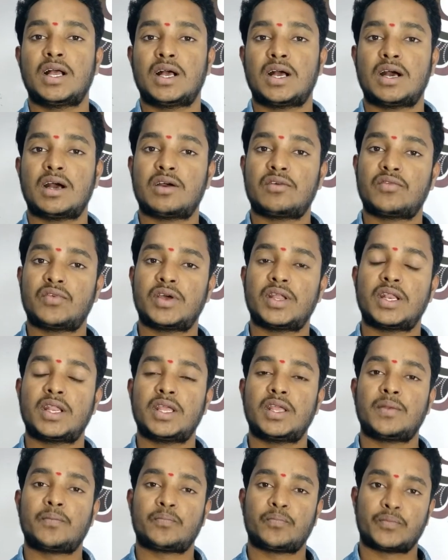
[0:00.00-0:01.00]
ఆ
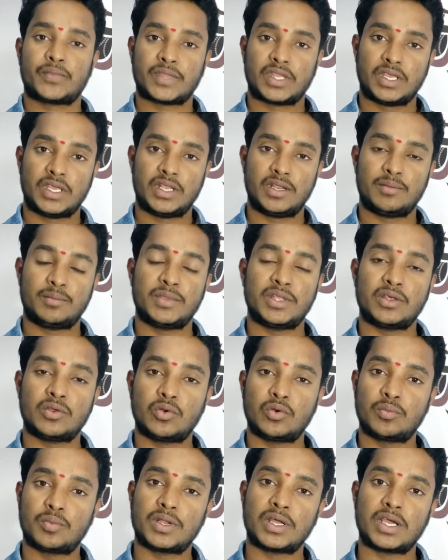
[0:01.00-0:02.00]
ఆఫర్ని ఎనిమిది
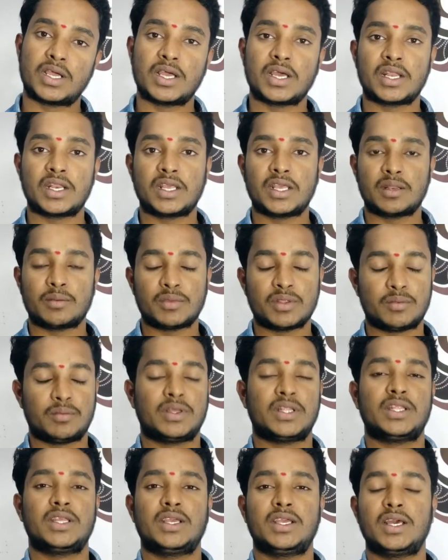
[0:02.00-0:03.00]
గ్రూప్లకు కానీ ఎనిమిది
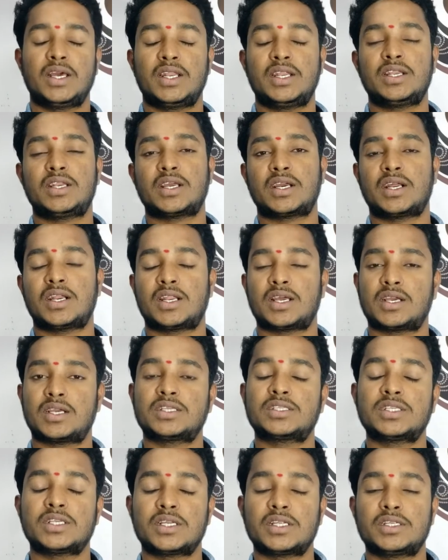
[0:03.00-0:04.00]
మందికి కానీ టకా
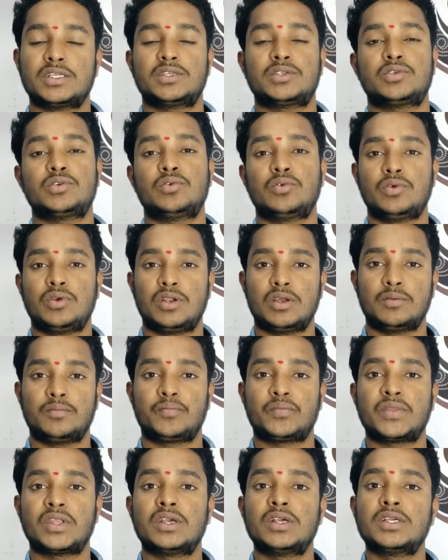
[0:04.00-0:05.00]
షేర్ చేస్తూ ఉంటాం
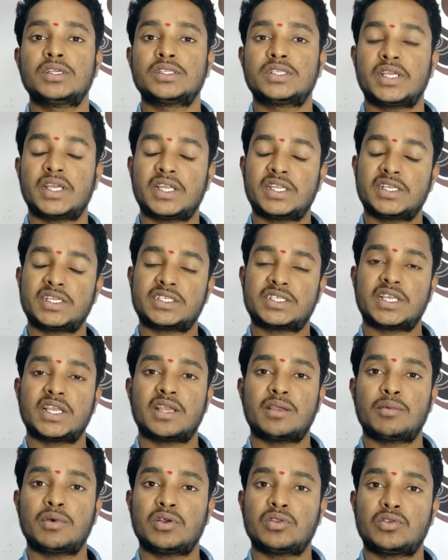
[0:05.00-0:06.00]
షేర్ చేస్తే
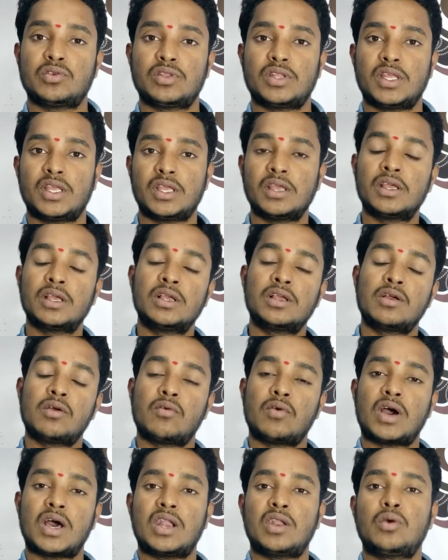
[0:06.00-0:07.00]
ఏమవుతుంది
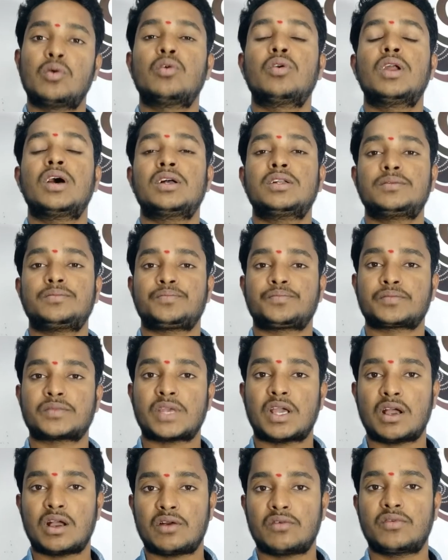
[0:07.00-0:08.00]
వాళ్ళు కూడా
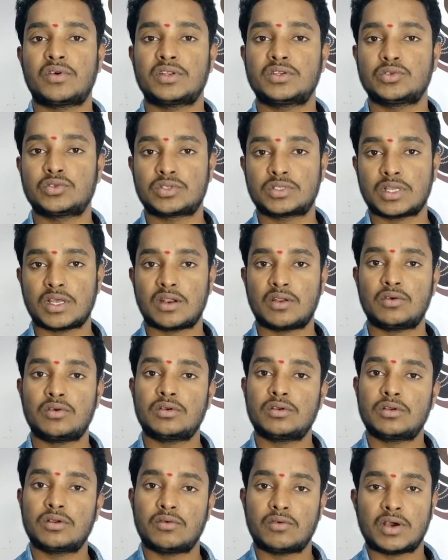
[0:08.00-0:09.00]
ఆఫర్ చూస్తారు
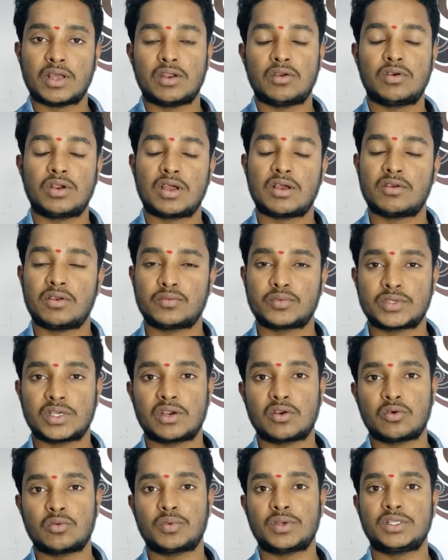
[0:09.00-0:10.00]
వాళ్ళు కూడా
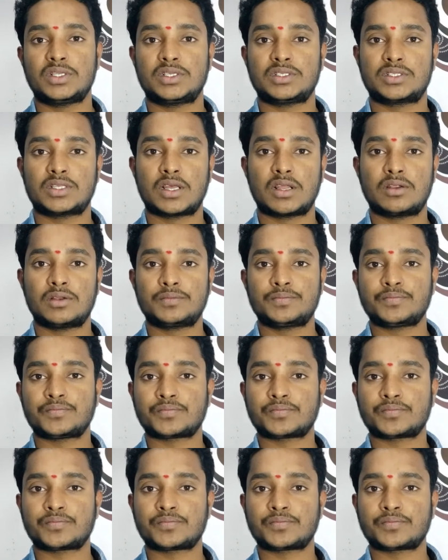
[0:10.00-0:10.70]
వెబ్సైట్ ఓపెన్ చేస్తారు